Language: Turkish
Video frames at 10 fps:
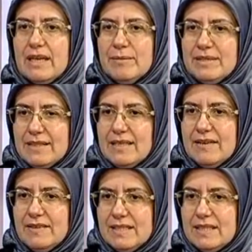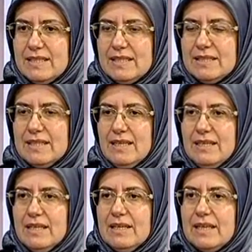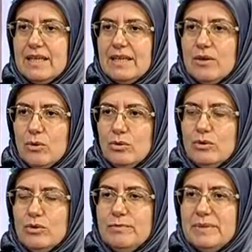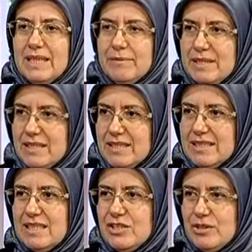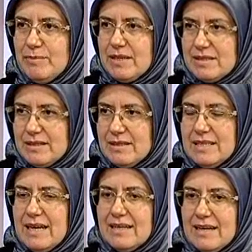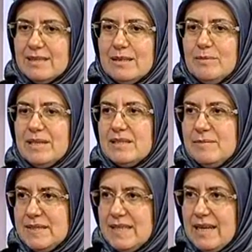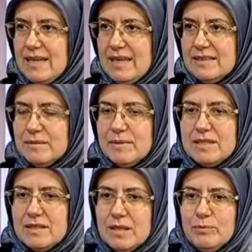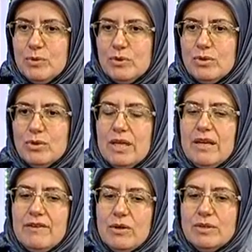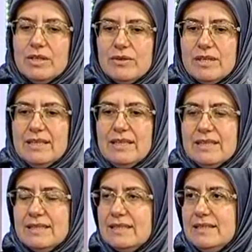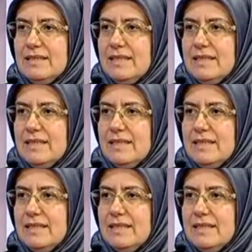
ama tedavi sırasında ee, onu birebir kişi bazlı yani hasta bazlı biz değerlendirmesini yapıyoruz ve ona göre de hastanın